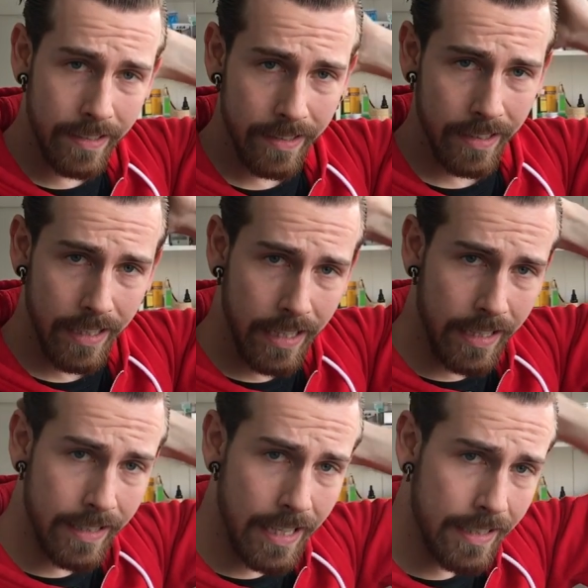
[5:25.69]
ist
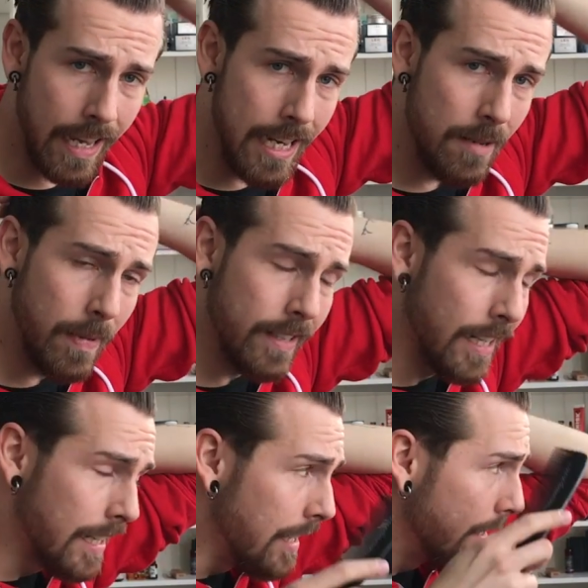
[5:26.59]
ein sehr
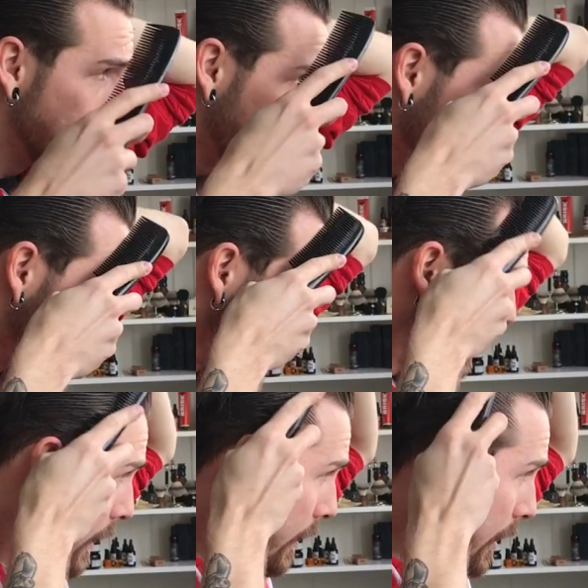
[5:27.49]
seidenmatter Glanz,
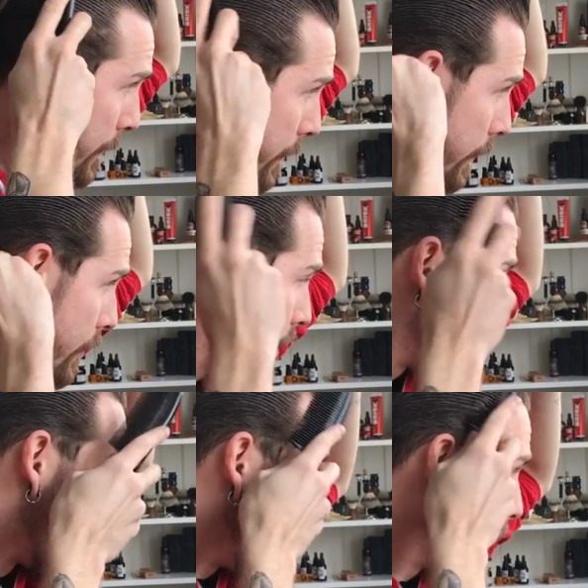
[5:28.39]
nicht besonders
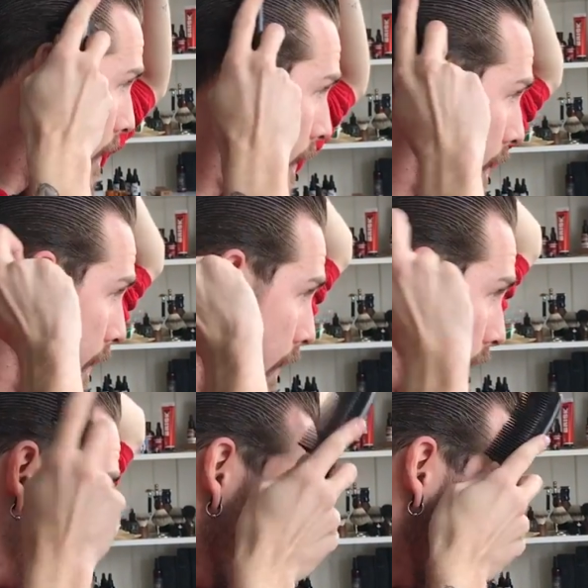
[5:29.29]
stark, es ist
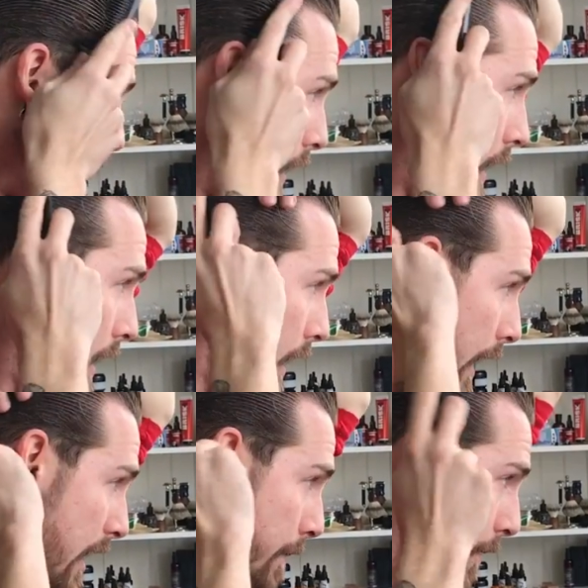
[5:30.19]

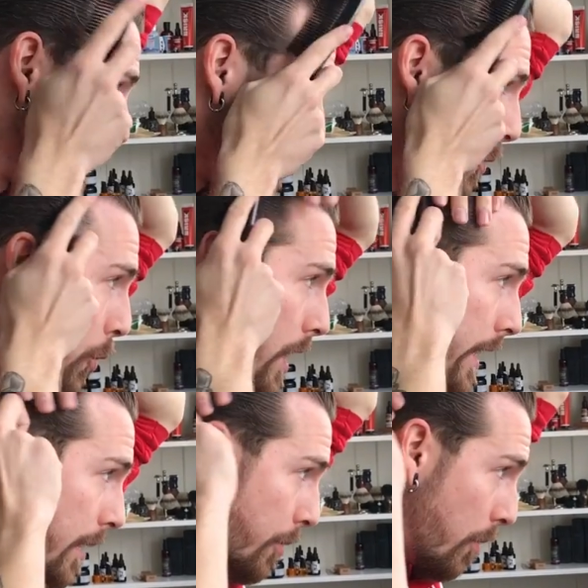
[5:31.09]
keine besonders
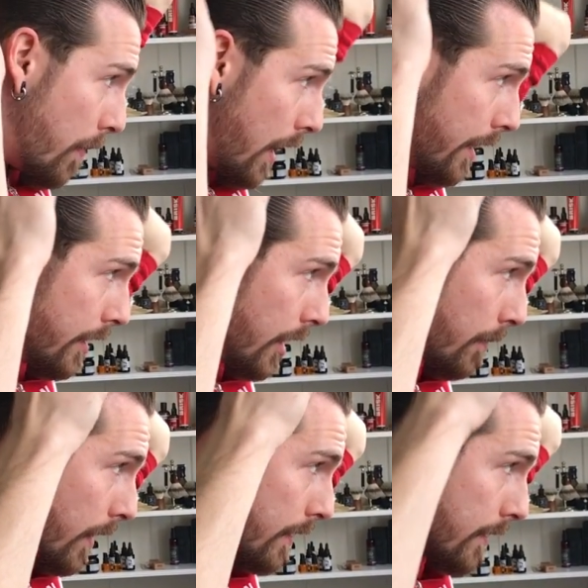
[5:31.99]
ölige Pomade,
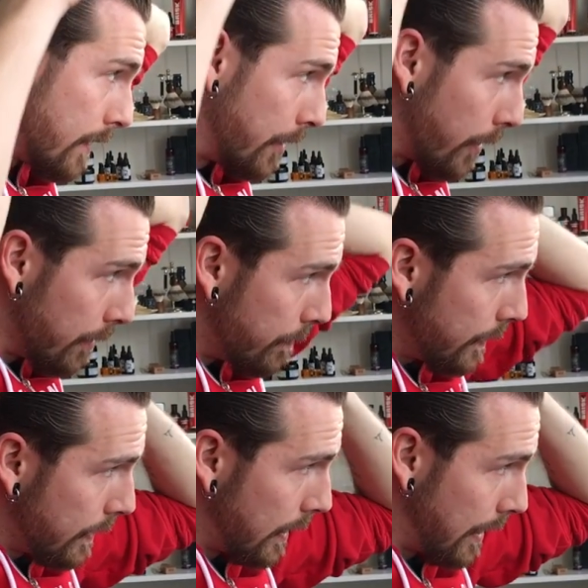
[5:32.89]
aber es ist dennoch ein
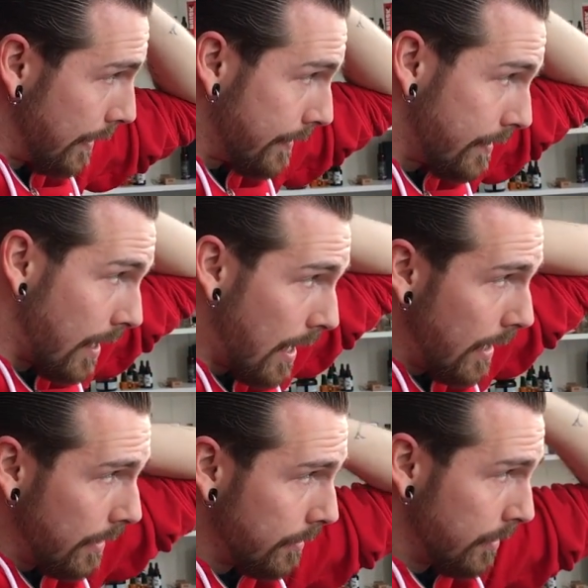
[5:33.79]
bisschen Glanz
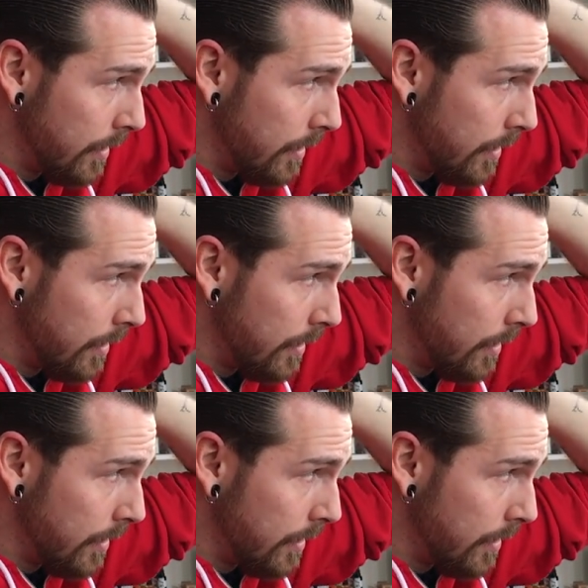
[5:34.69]
da.